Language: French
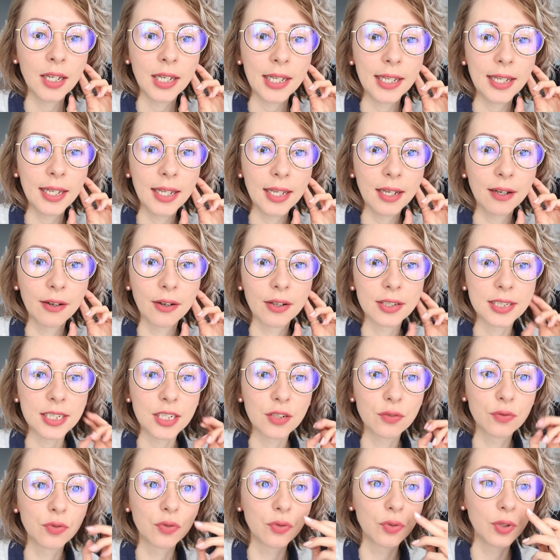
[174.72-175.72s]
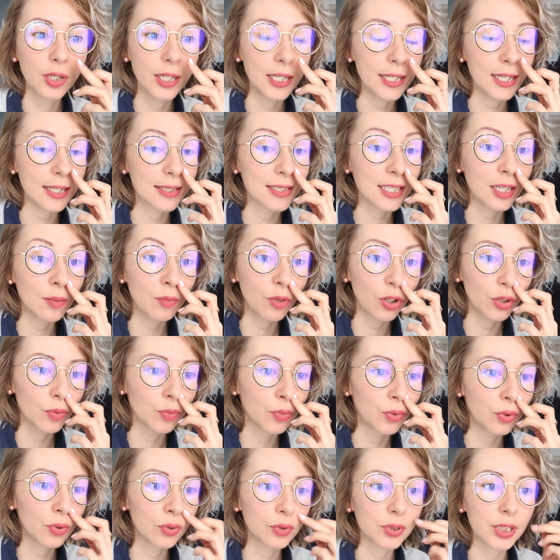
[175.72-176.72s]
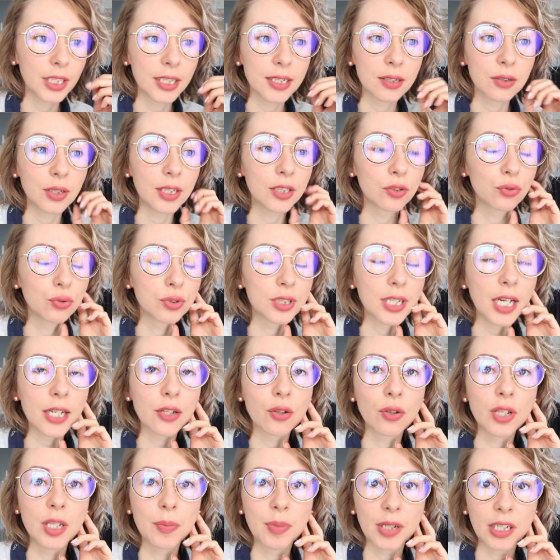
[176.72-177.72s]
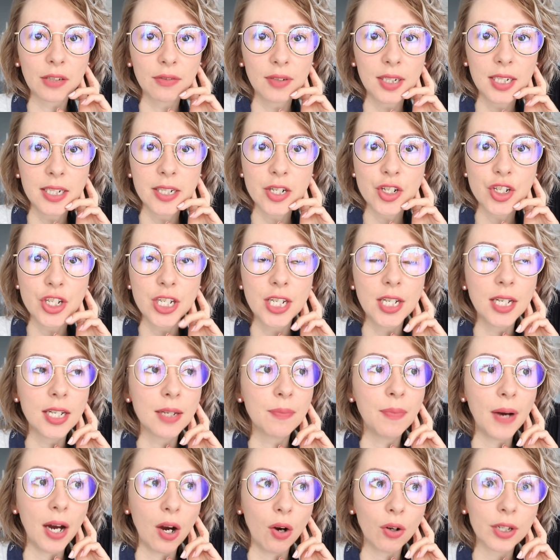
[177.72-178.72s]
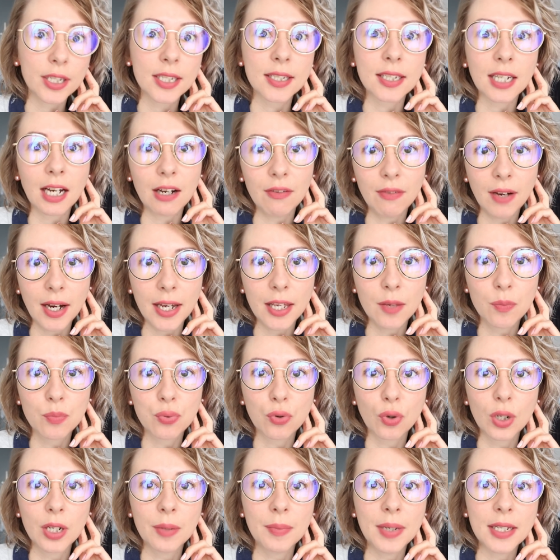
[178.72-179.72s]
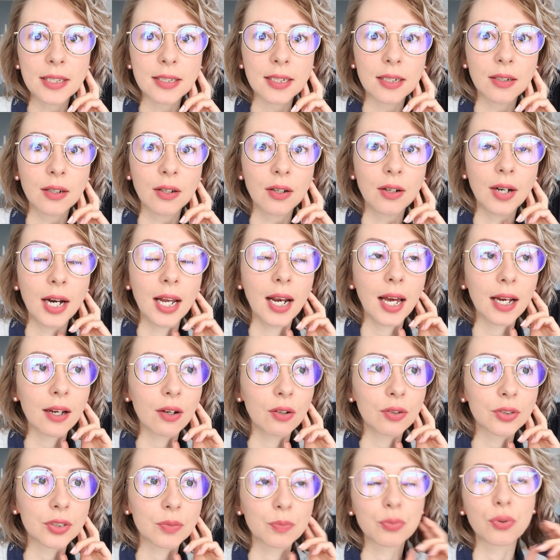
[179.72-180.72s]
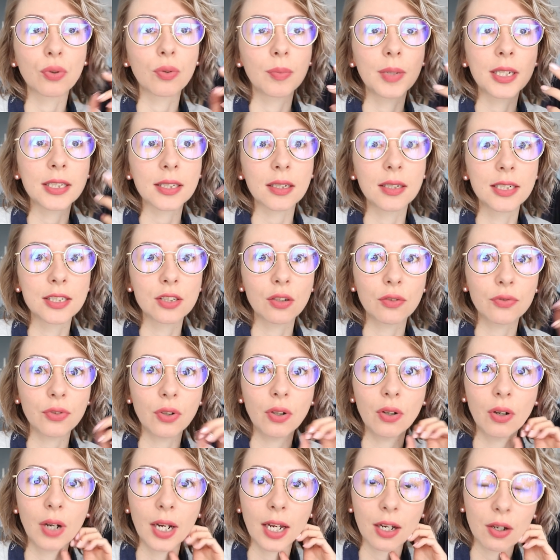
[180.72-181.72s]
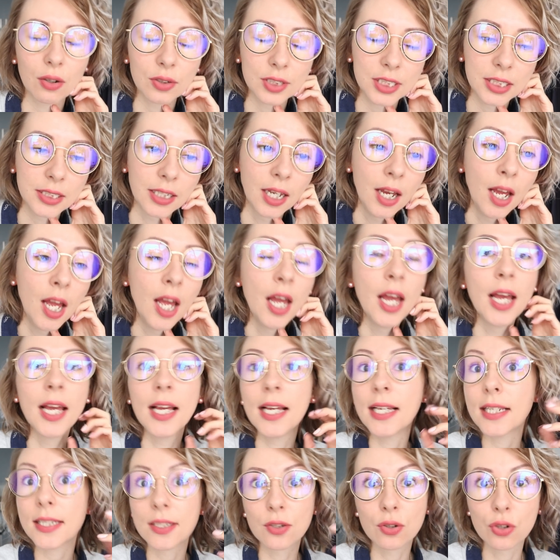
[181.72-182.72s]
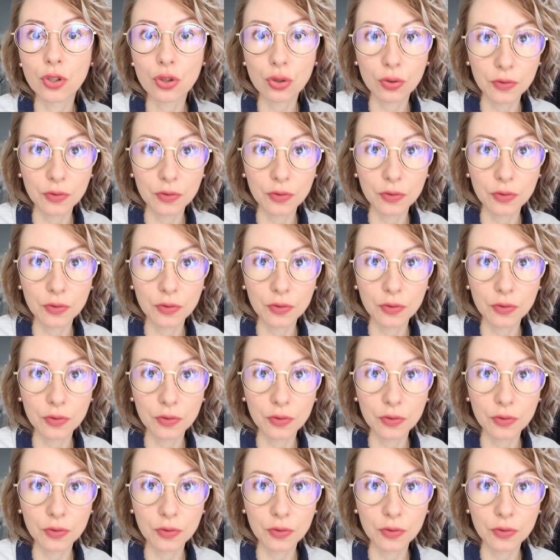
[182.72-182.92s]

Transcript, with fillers: et euh, si vous voulez il y a tellement de monde et, tout ça qu'ils privilégient les parents qui travaillent pour les mettre à la cantine pour mettre les enfants à la cantine et ce que je